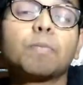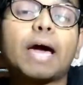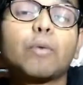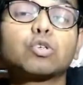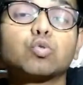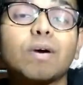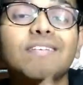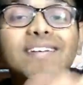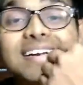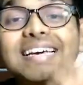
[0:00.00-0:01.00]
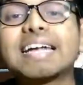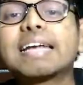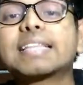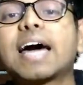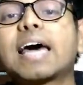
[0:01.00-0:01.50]
उसमें आई ट्वेल्व रन कर
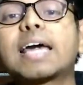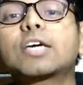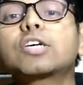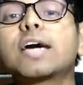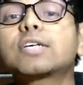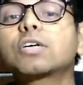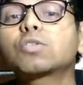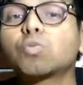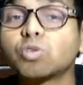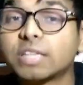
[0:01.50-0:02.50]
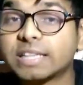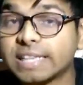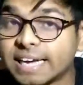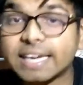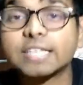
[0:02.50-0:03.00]
लेता है हालांकि गैस अगर तुम
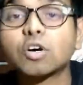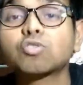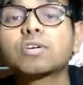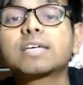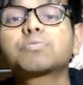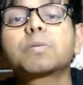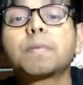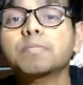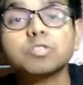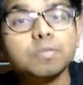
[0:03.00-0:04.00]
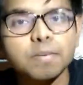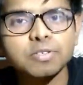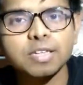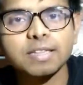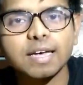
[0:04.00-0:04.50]
देखने जाओ तो गैस पबजी भी अभी
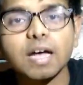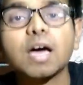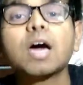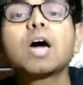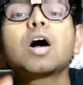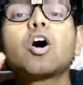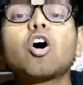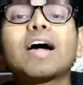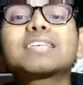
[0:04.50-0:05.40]
चलता है और